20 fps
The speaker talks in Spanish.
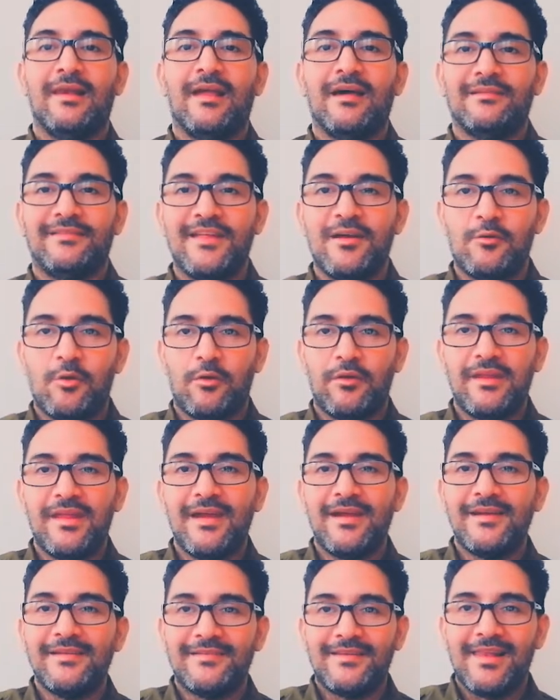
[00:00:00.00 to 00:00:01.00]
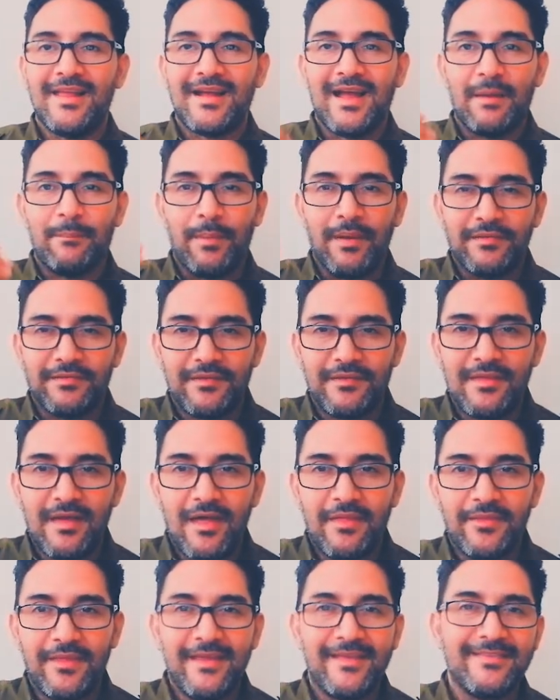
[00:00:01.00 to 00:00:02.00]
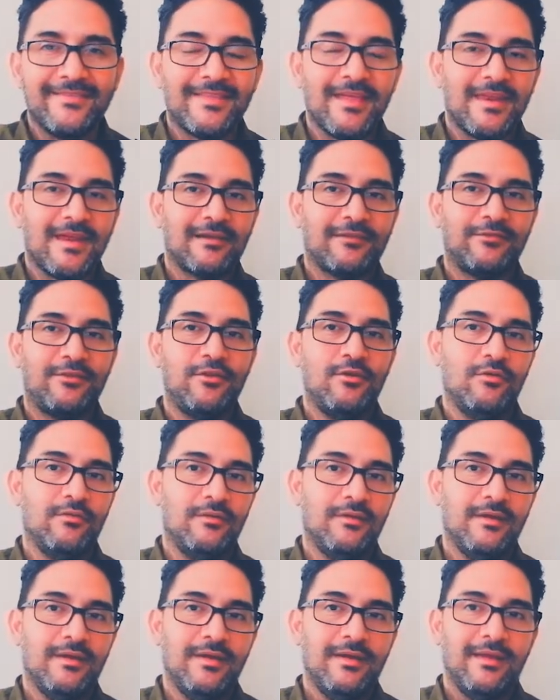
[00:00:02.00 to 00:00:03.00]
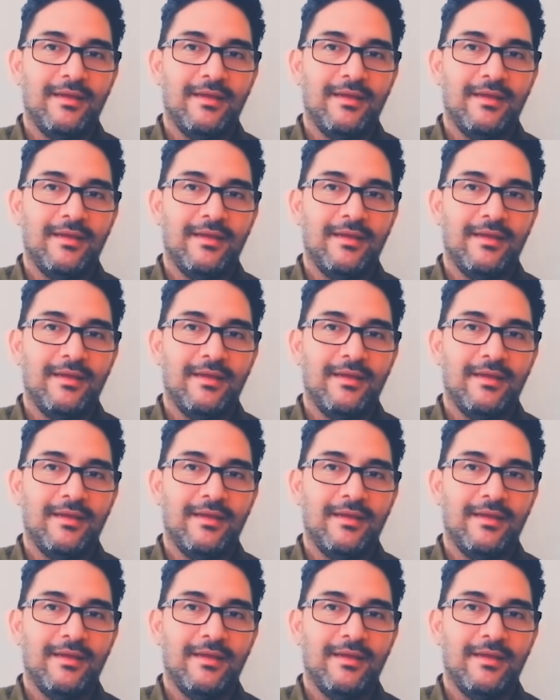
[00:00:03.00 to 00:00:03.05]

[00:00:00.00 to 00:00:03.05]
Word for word: La sincronía es la capacidad de interacción